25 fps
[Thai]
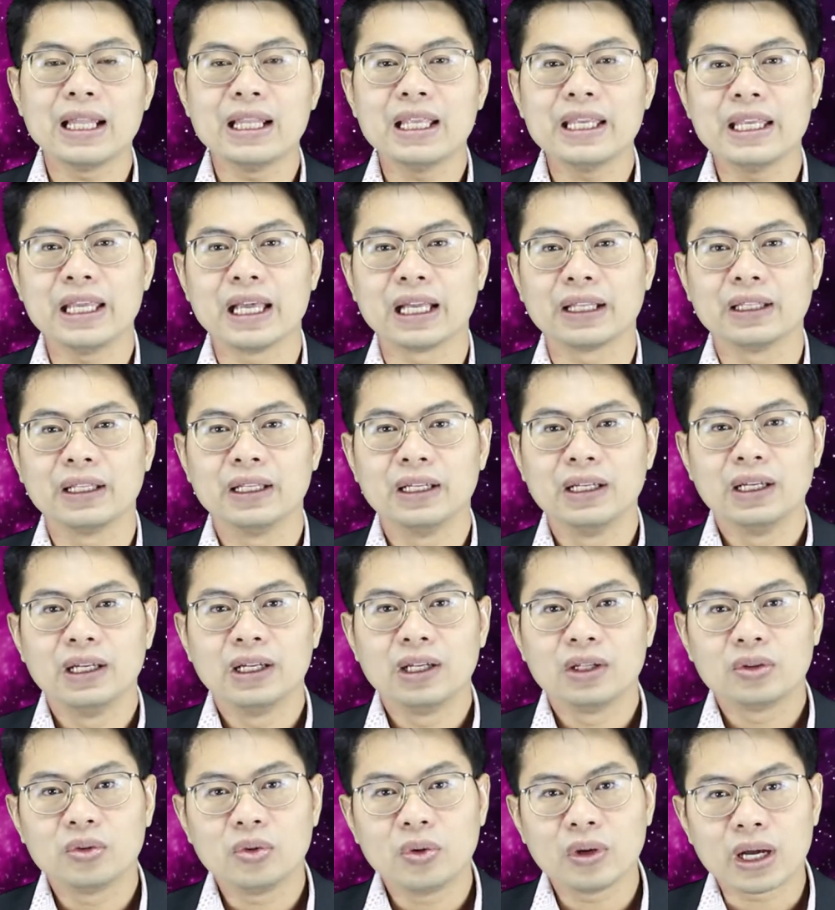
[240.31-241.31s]
ยละเอียด
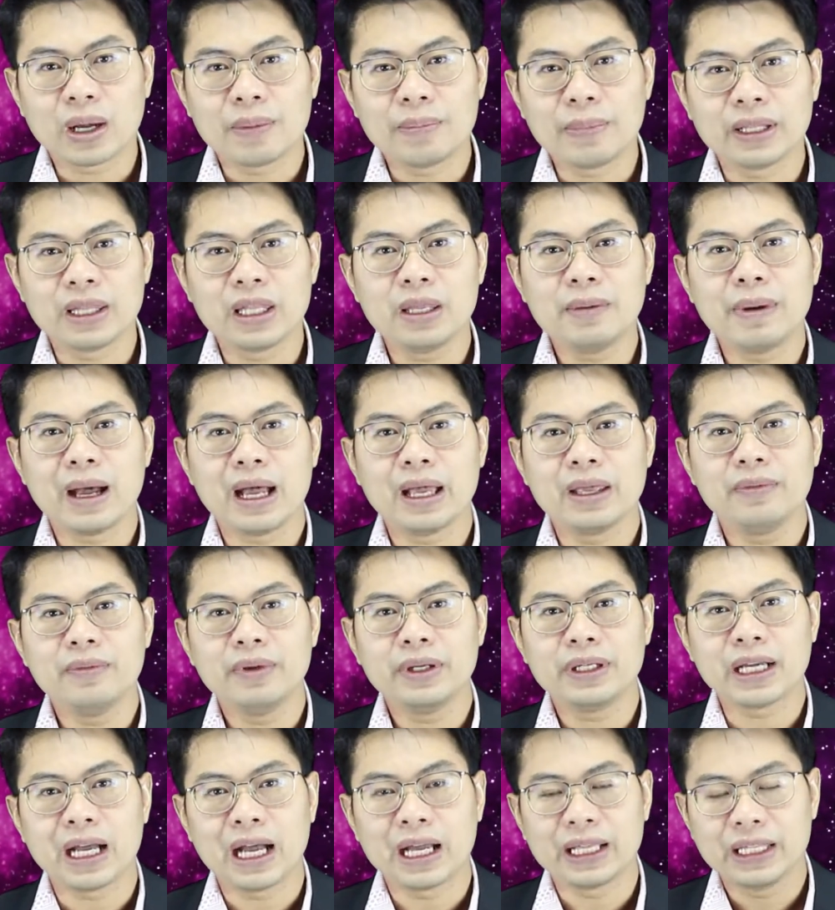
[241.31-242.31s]
ตัวคำอธิบาย
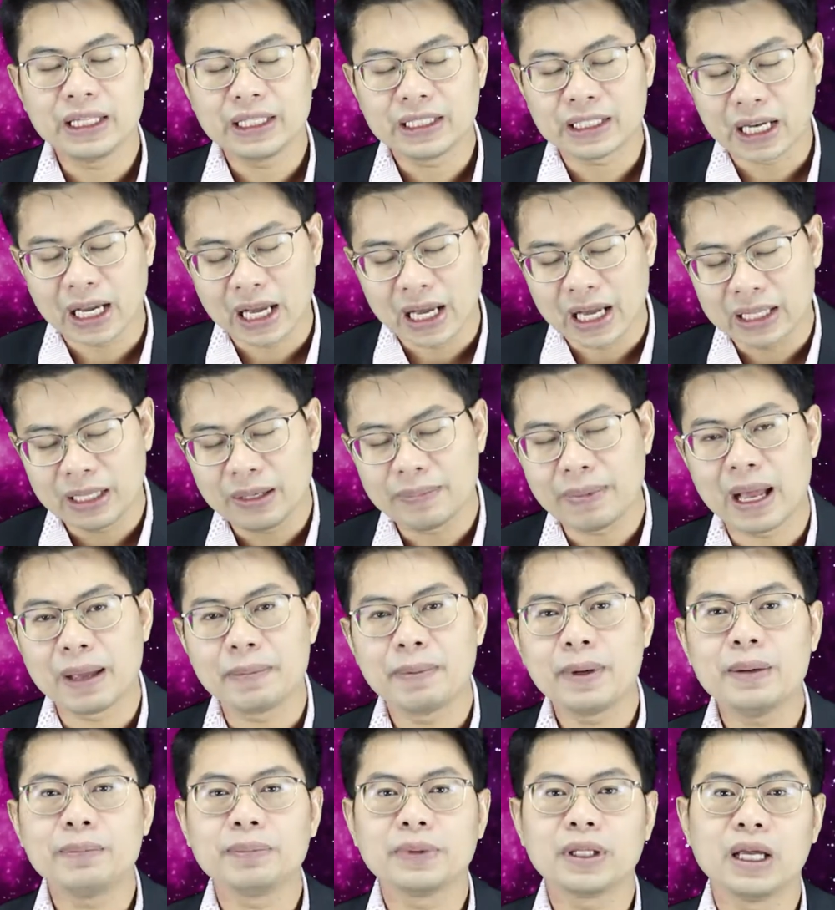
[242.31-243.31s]
วิชาที่จะอธิบาย
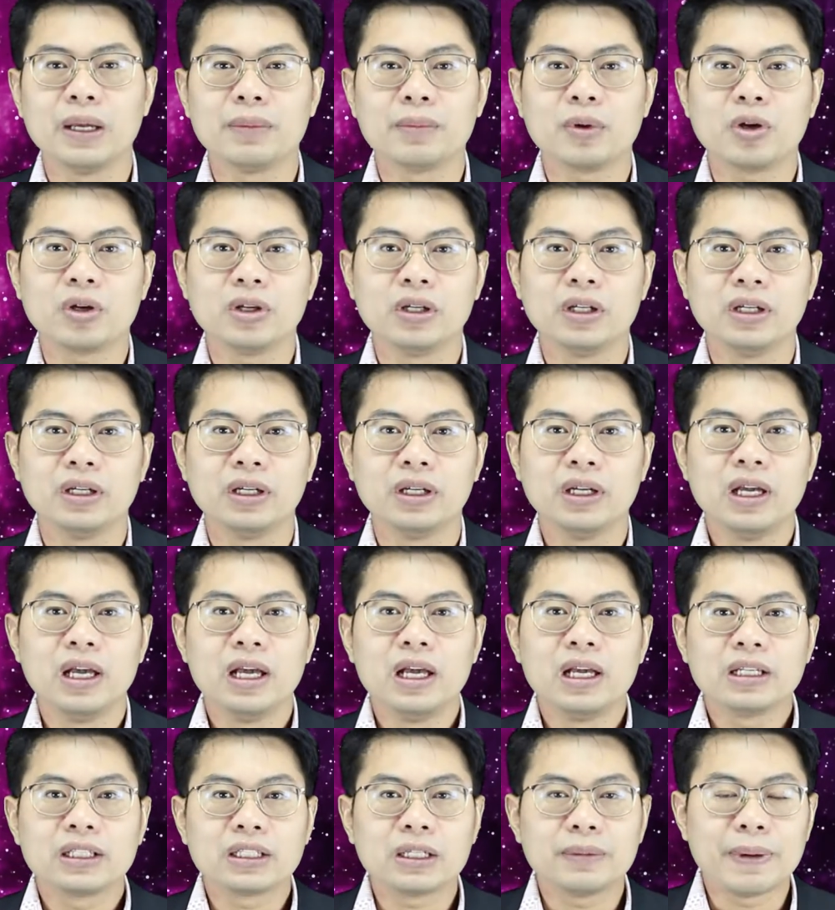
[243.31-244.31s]
เพิ่มเติมก็คือ
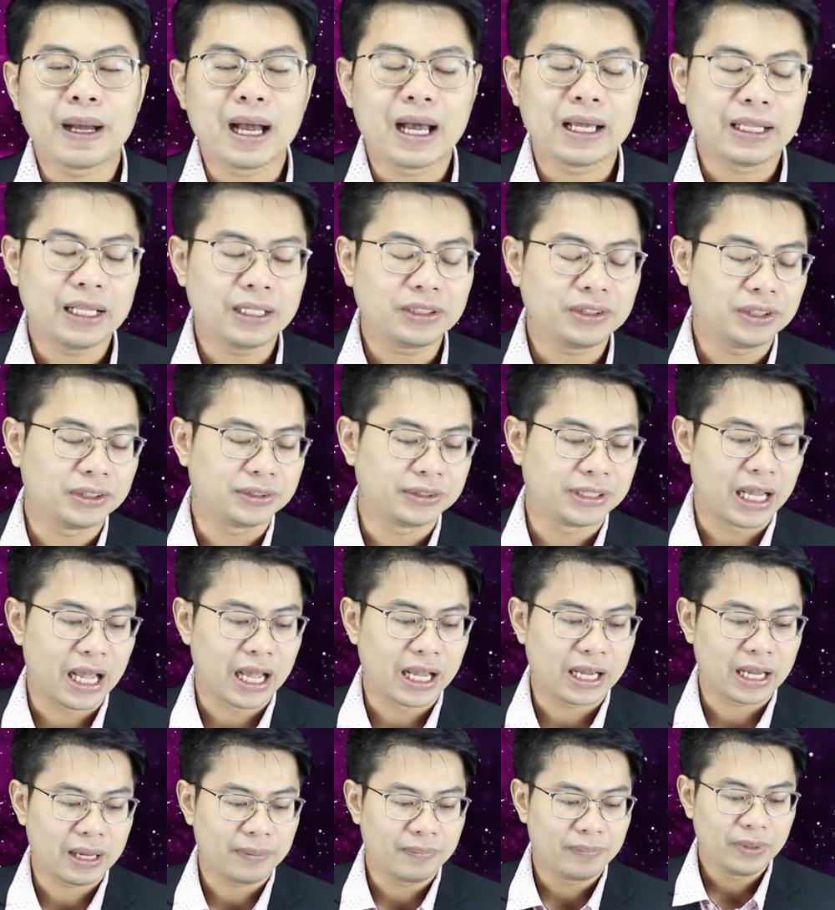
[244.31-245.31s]
จะพานักศึกษา
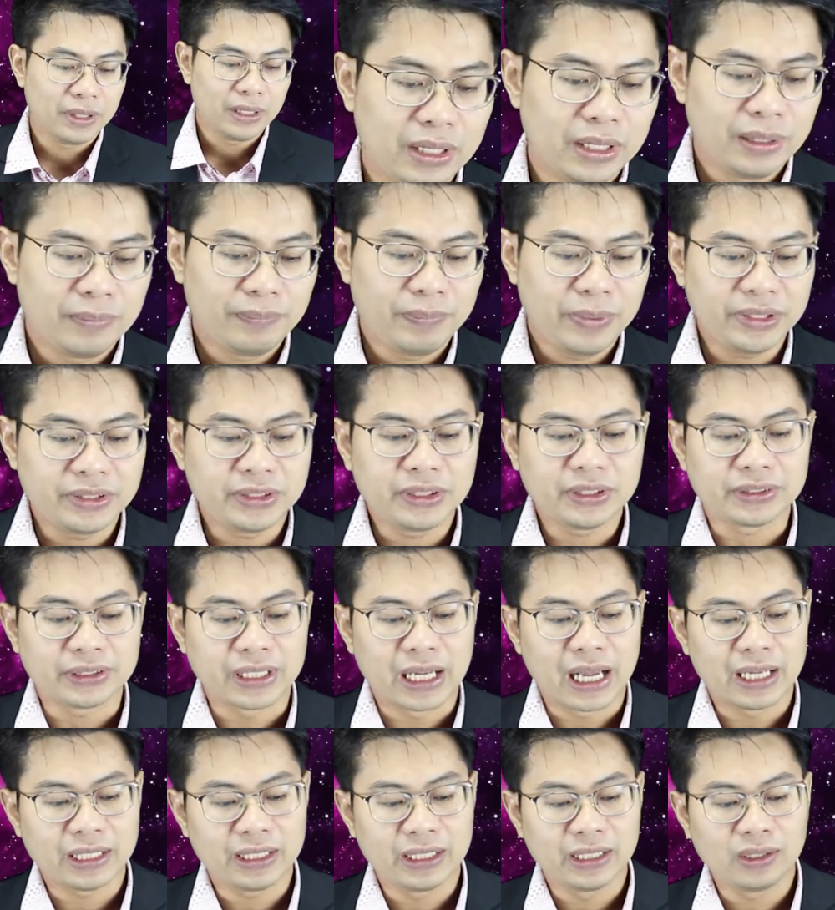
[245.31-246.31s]
ครับไปศึก
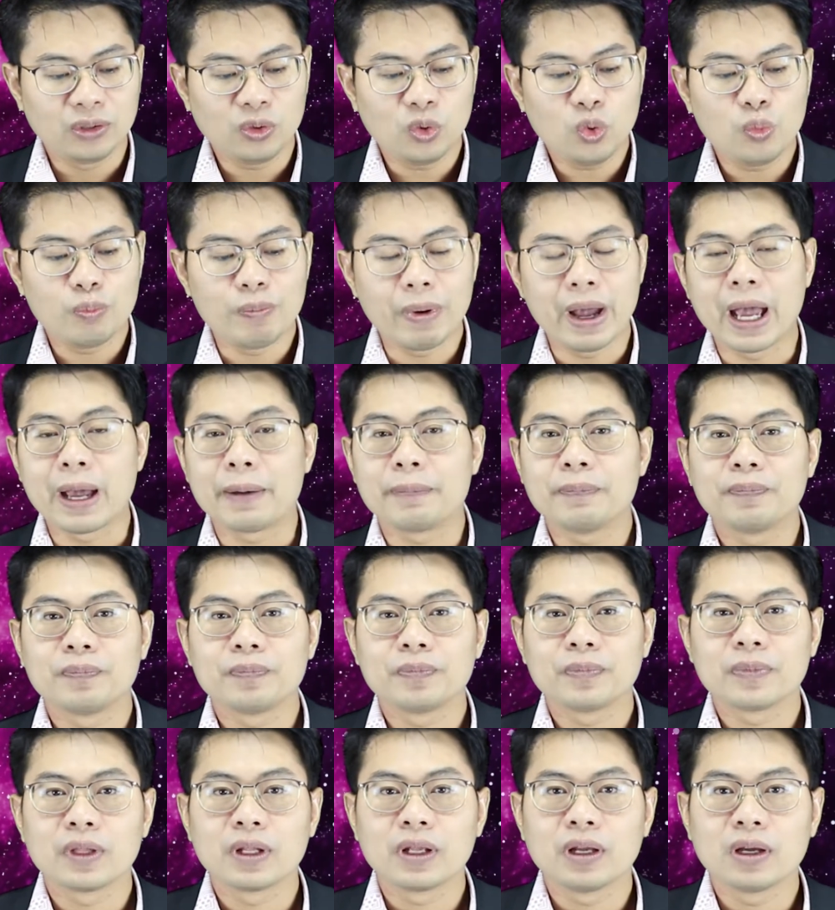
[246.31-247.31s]
ษาถึงรูปแบบ
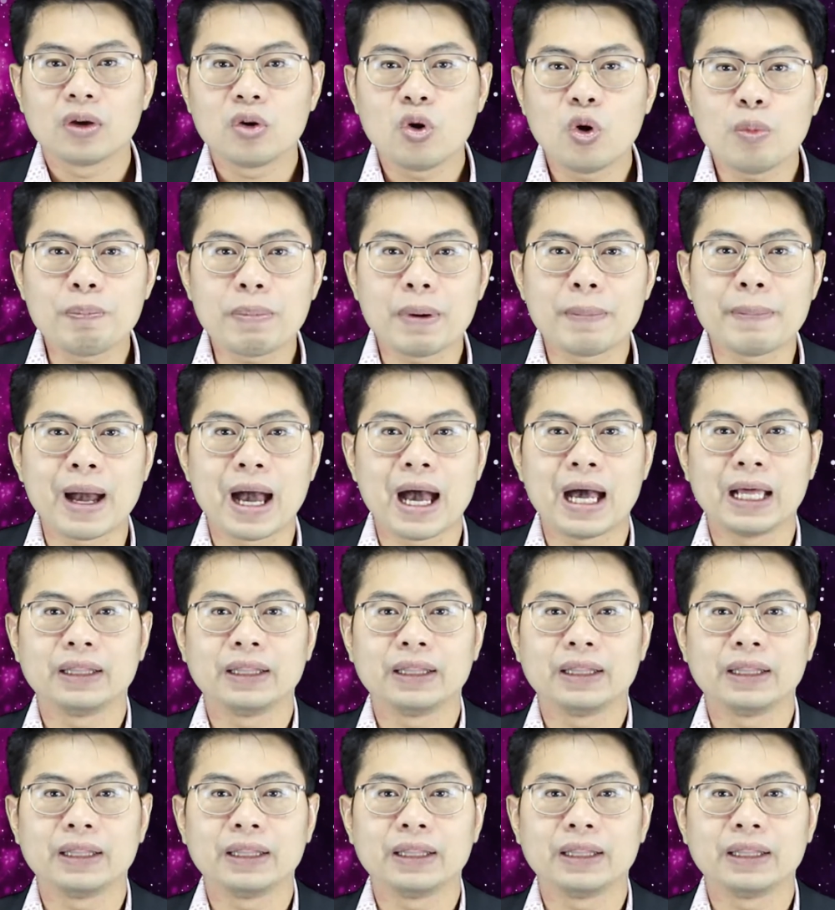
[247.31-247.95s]
งบประมา